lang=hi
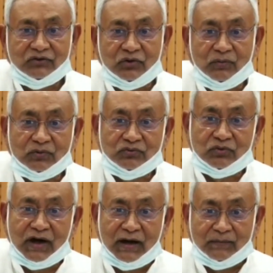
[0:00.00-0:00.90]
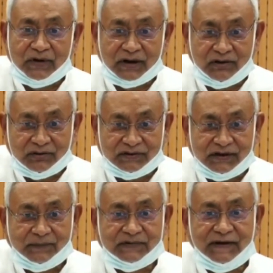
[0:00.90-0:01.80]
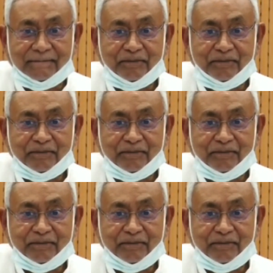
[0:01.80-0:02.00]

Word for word: तो हम लोग तो काम कर रहे हैं और जब से